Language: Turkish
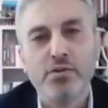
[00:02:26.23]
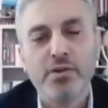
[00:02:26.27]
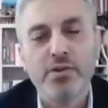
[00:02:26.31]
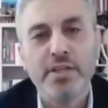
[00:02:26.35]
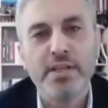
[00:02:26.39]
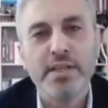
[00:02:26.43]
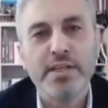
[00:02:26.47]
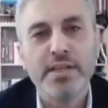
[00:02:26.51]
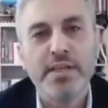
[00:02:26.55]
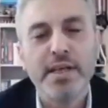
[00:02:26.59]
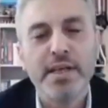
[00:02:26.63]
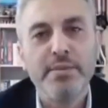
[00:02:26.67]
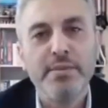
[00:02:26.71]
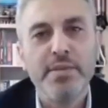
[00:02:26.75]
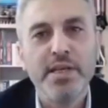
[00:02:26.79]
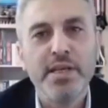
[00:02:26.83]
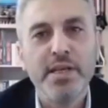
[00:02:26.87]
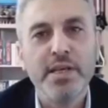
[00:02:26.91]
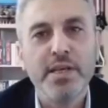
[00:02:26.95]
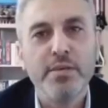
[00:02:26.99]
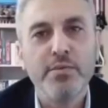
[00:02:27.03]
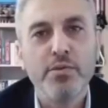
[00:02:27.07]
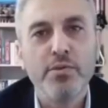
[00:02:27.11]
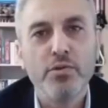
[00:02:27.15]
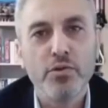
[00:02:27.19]
sonra da tebliğ
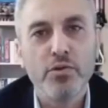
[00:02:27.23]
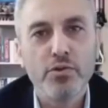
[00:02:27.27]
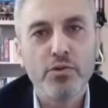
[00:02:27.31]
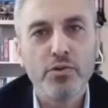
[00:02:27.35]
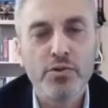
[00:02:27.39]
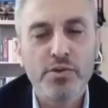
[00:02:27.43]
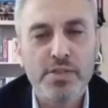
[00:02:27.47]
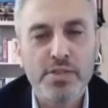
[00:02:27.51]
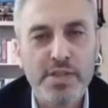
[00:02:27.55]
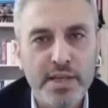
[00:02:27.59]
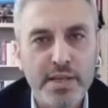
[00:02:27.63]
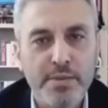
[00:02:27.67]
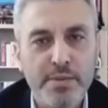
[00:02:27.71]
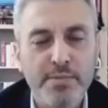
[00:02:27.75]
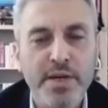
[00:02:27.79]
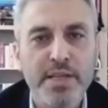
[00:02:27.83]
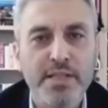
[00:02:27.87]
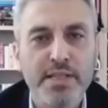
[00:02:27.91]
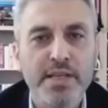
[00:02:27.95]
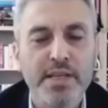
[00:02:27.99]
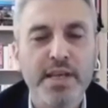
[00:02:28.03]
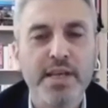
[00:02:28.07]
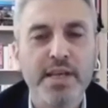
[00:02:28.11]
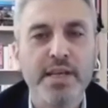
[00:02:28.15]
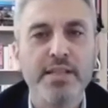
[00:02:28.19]
2019 Ekim
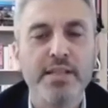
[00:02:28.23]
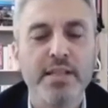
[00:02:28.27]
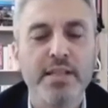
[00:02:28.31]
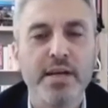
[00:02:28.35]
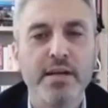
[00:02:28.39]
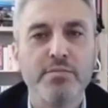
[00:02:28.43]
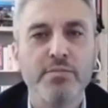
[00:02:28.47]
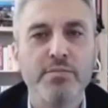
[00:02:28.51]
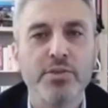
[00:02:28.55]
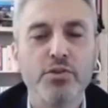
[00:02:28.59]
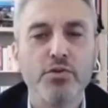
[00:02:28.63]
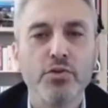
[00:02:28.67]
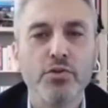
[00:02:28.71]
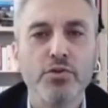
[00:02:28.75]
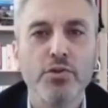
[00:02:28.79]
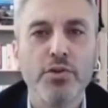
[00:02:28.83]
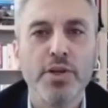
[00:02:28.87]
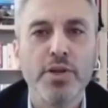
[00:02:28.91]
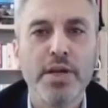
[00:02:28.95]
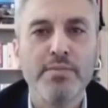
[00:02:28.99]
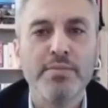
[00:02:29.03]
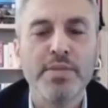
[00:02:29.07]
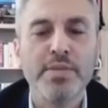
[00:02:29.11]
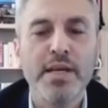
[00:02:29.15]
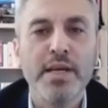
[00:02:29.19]
ayında yayınlanmıştı. O
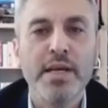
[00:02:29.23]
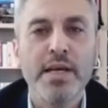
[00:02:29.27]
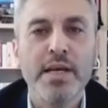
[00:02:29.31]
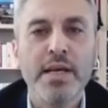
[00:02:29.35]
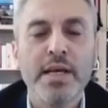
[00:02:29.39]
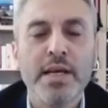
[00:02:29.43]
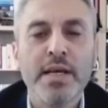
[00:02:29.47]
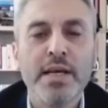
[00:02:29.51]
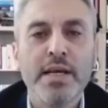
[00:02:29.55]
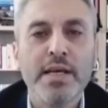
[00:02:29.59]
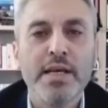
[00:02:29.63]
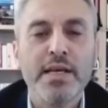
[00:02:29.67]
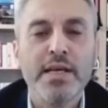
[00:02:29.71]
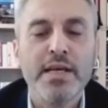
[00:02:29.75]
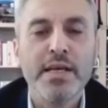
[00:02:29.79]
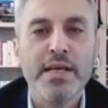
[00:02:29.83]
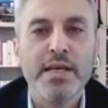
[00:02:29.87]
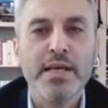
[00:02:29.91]
dönemde e,